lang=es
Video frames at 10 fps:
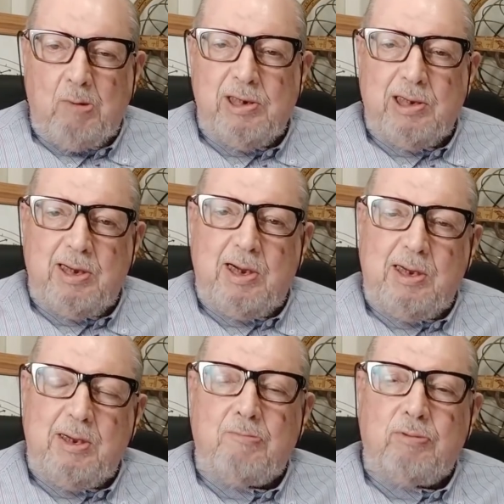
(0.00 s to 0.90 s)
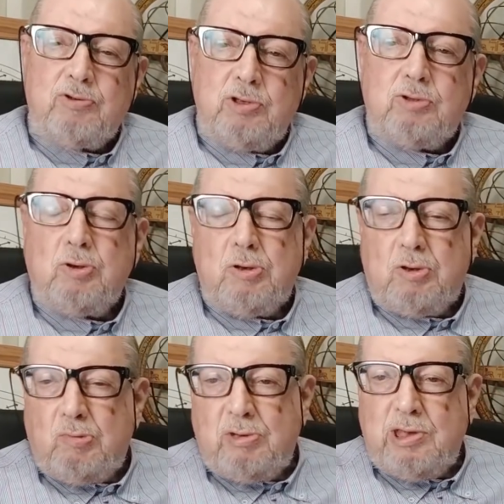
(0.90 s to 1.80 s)
Y voy a dar ejemplos
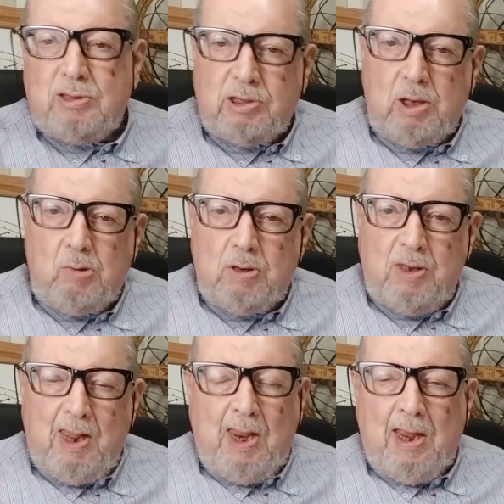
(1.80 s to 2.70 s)
históricos muy antiguos